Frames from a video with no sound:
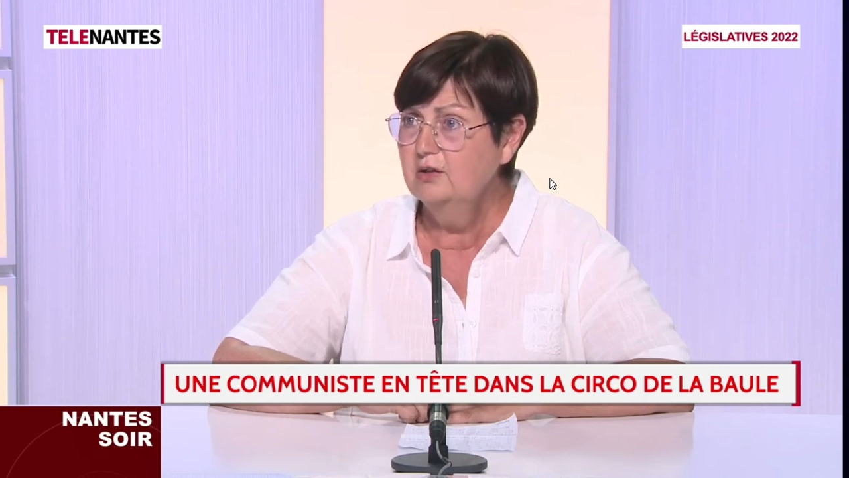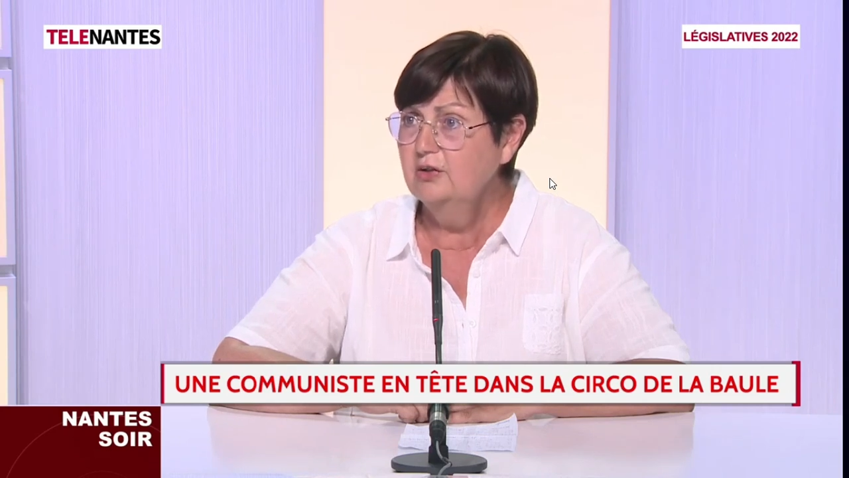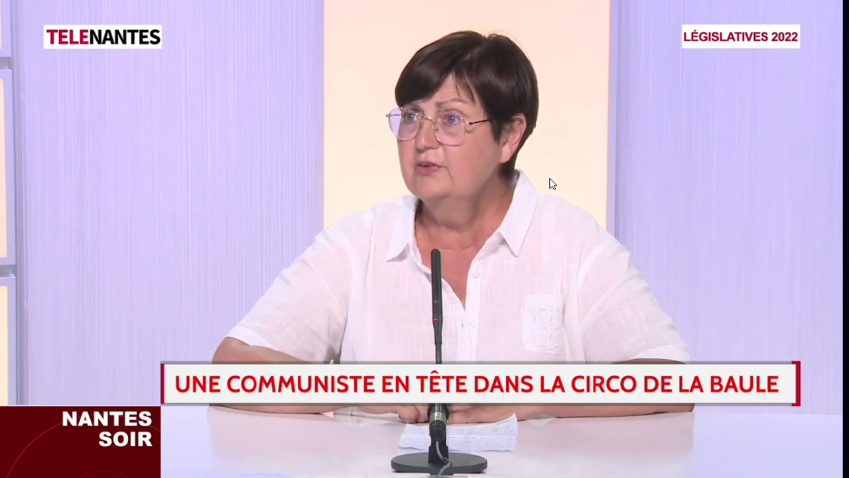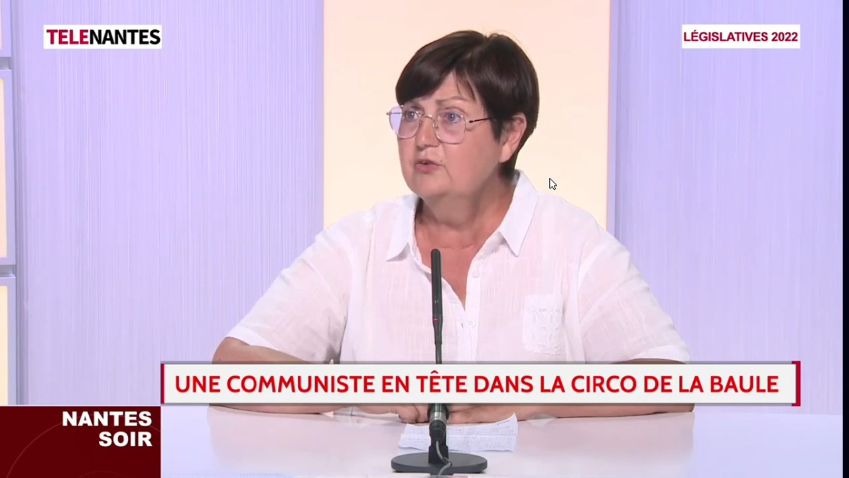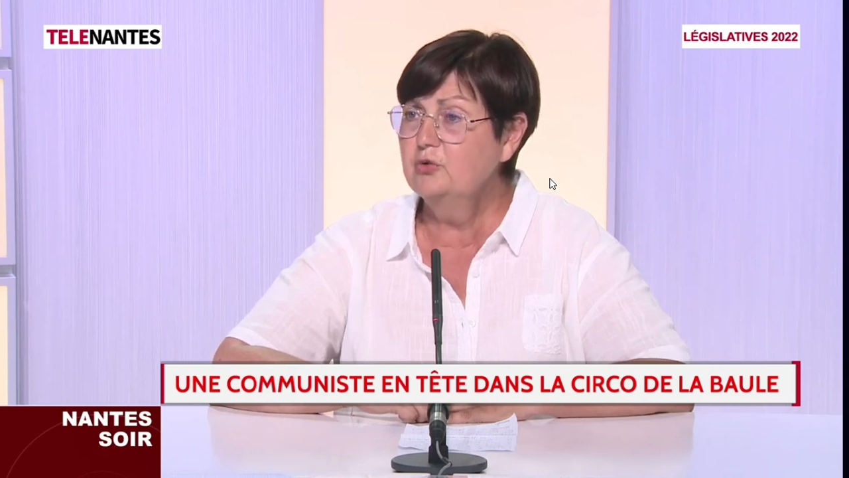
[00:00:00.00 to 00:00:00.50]

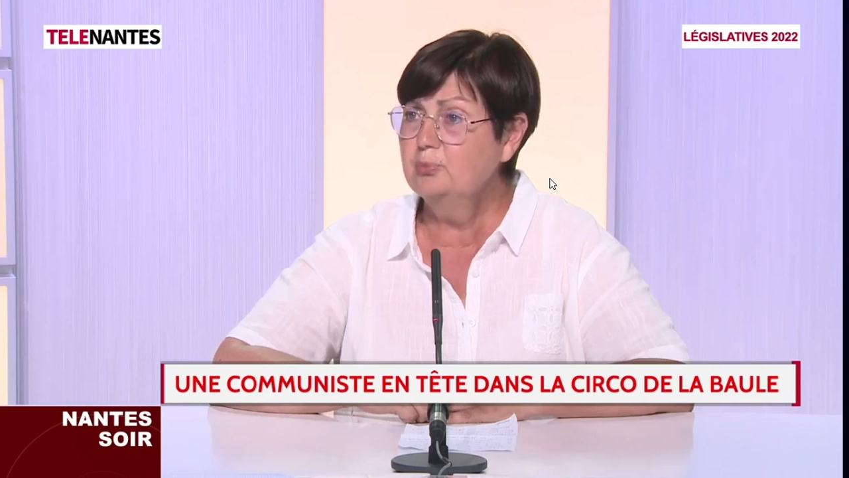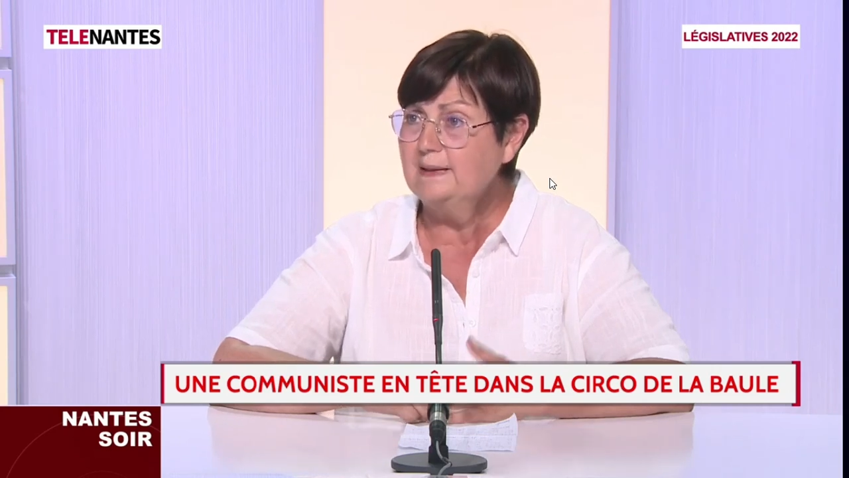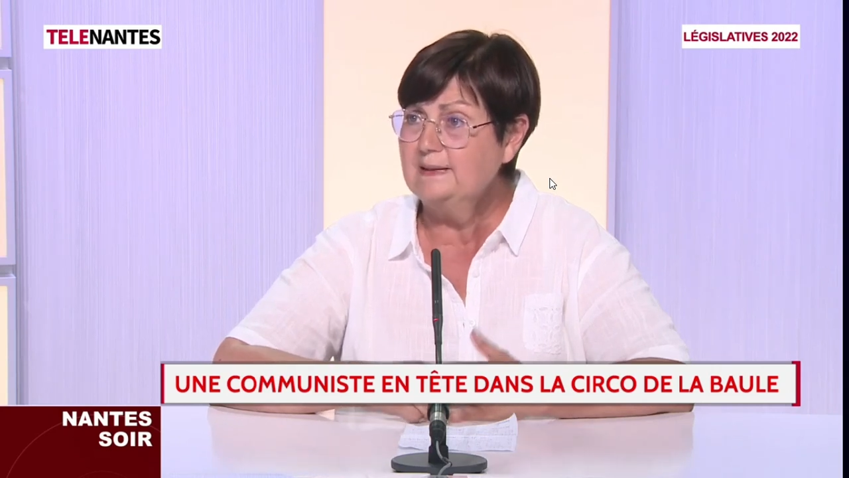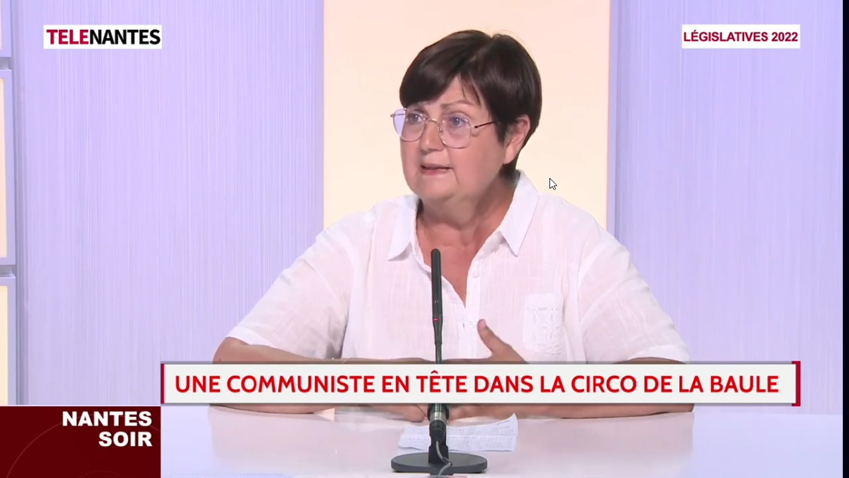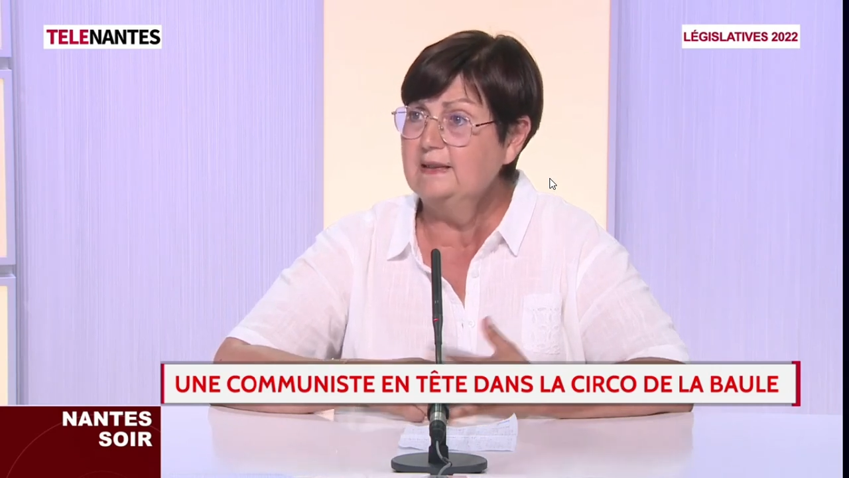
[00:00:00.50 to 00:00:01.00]
de
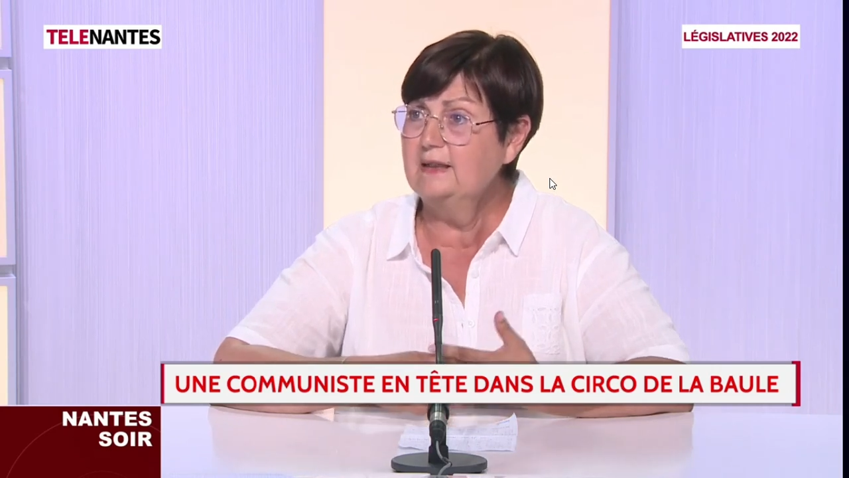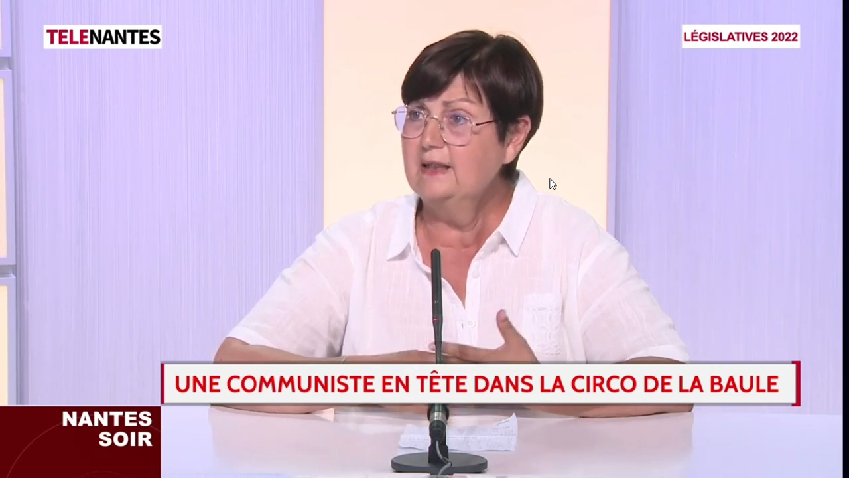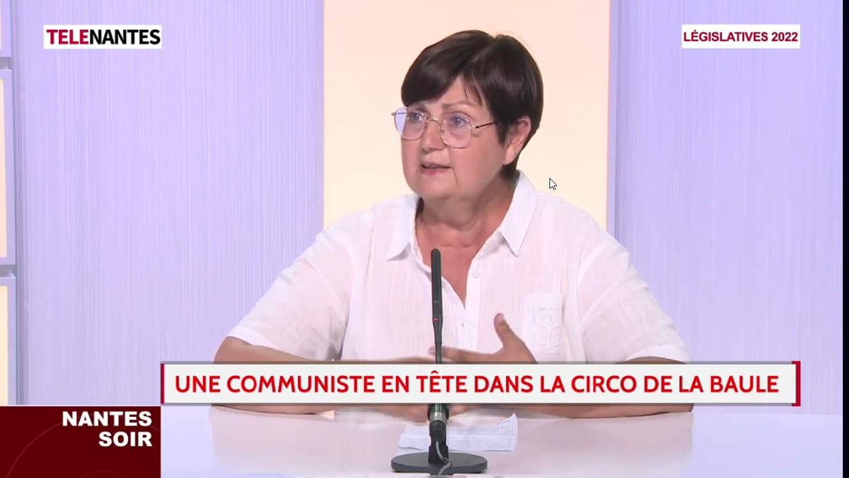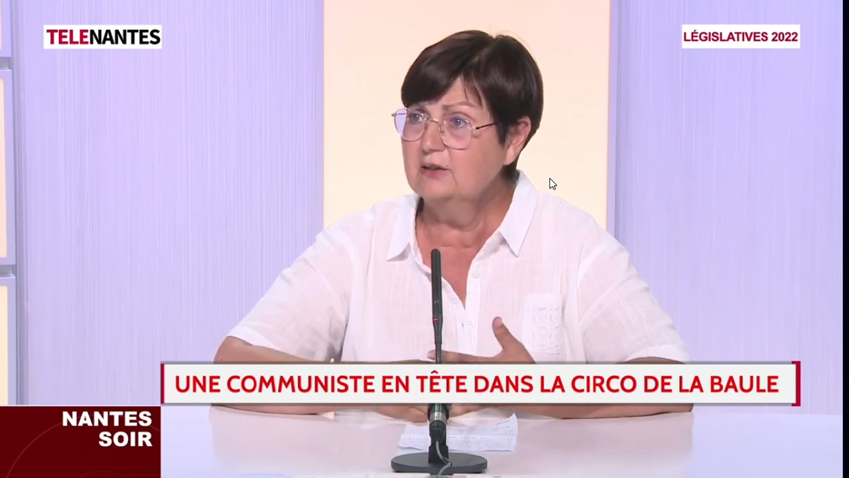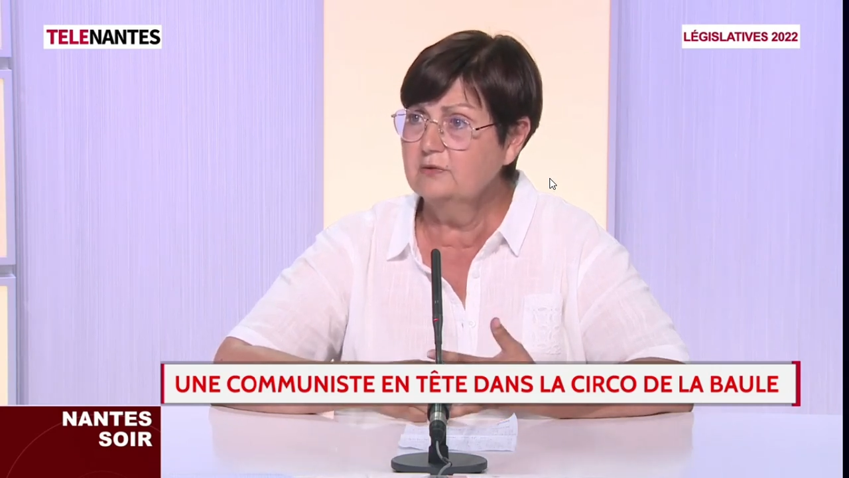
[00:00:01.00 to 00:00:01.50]
passer
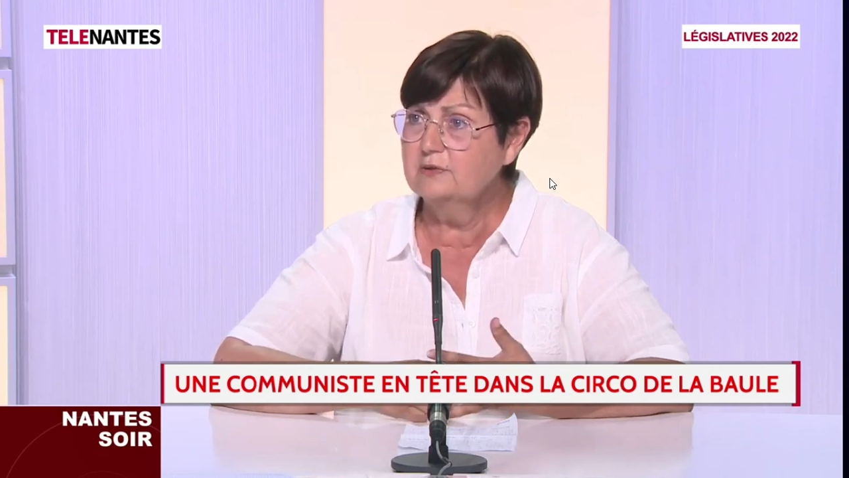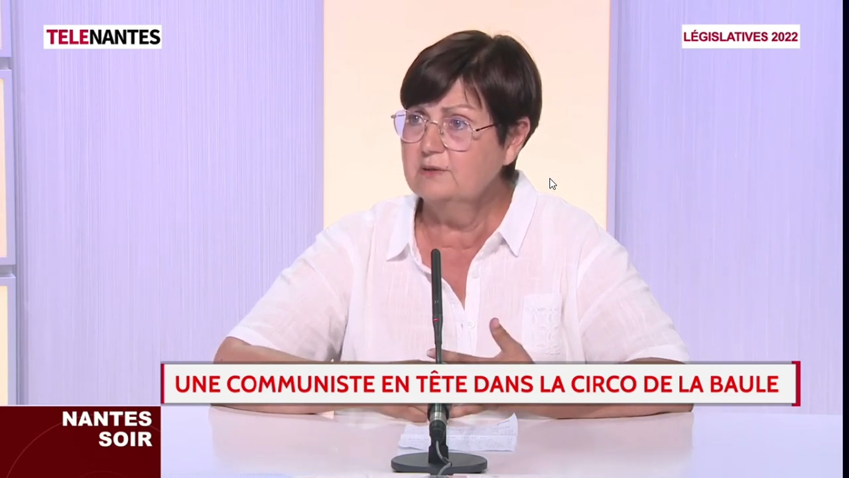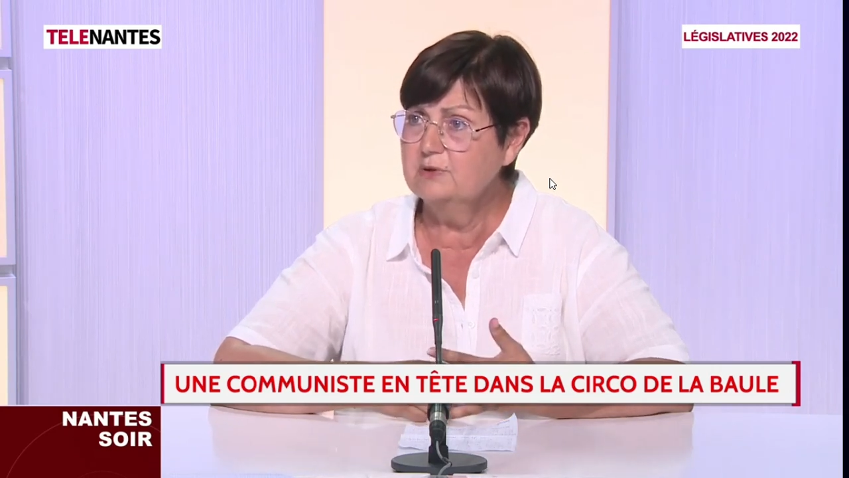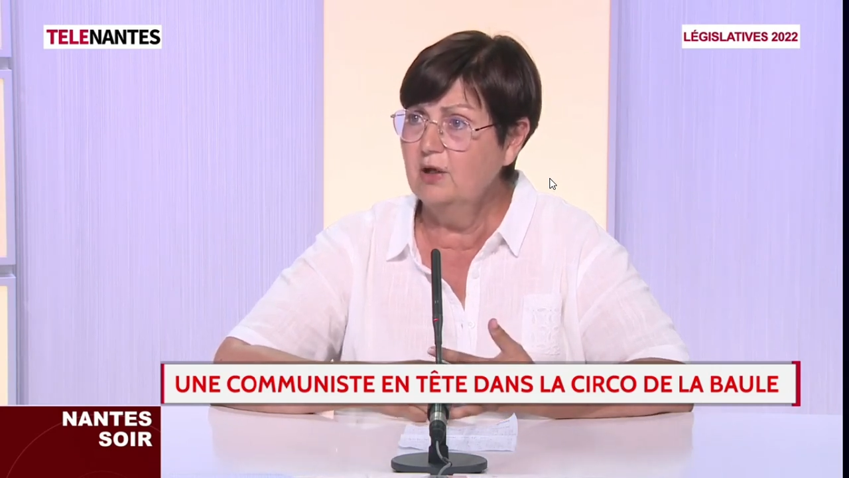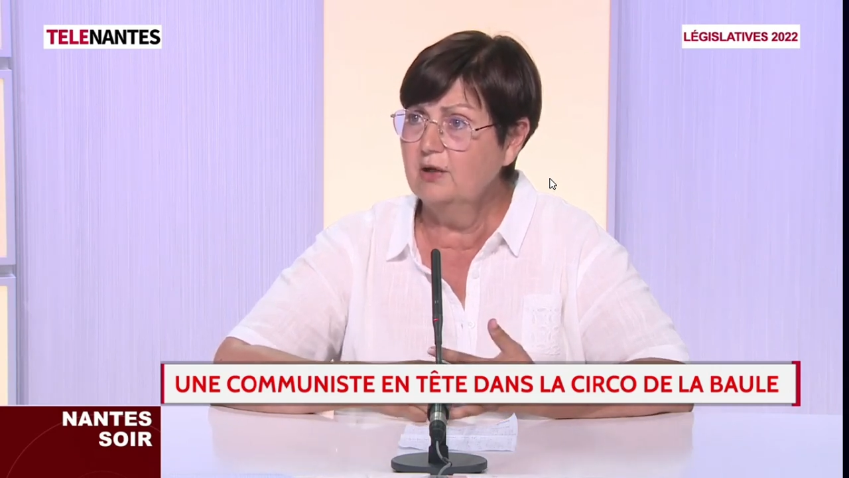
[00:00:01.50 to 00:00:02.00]
la
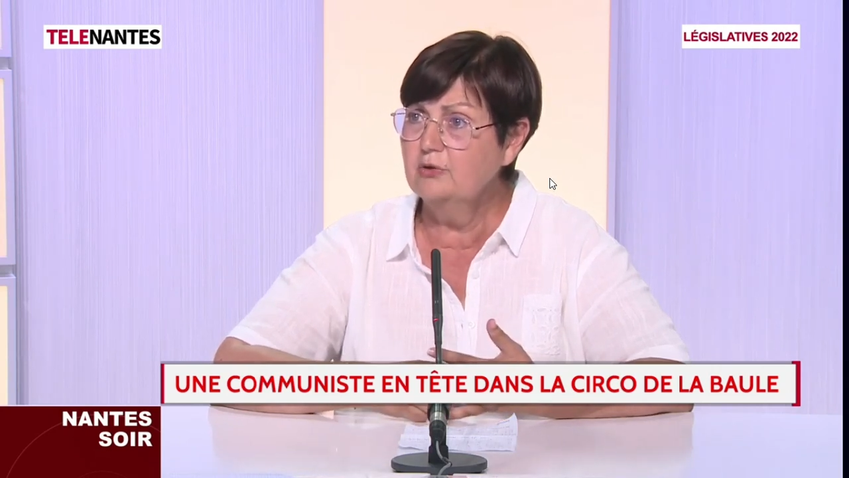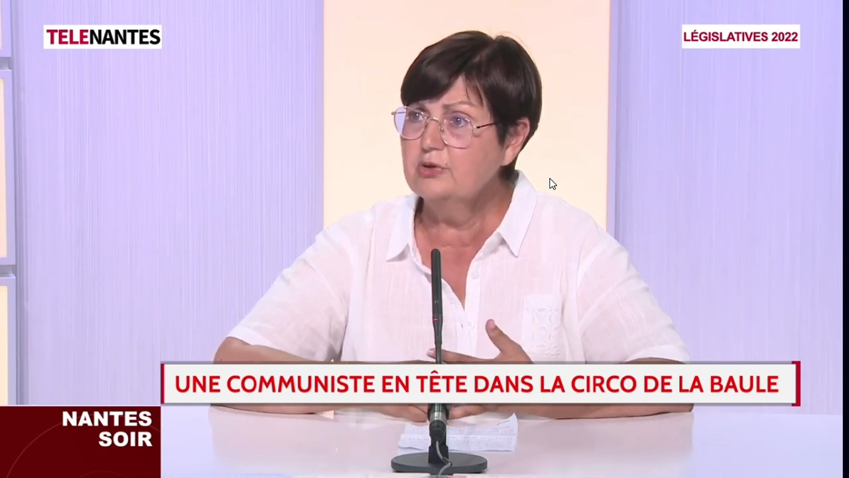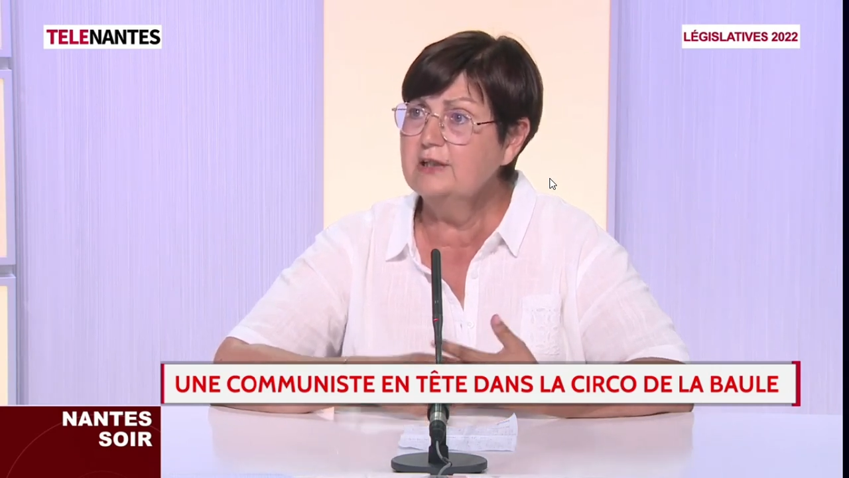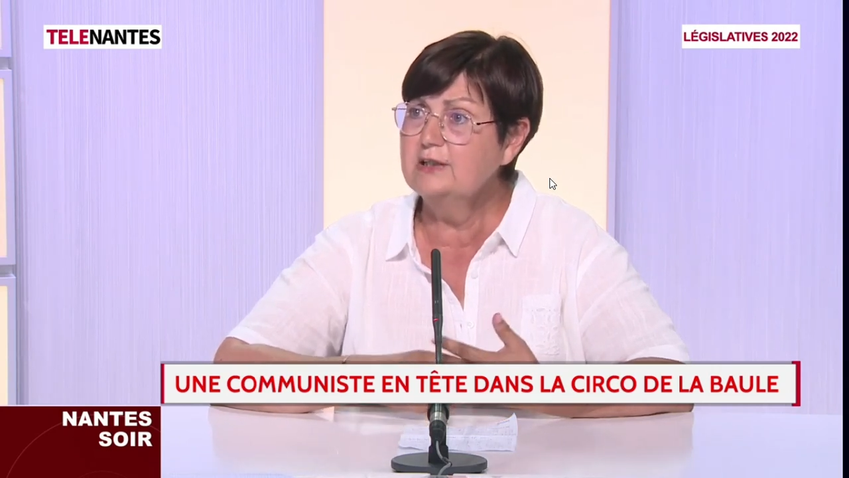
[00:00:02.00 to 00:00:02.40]
circonscription à gauche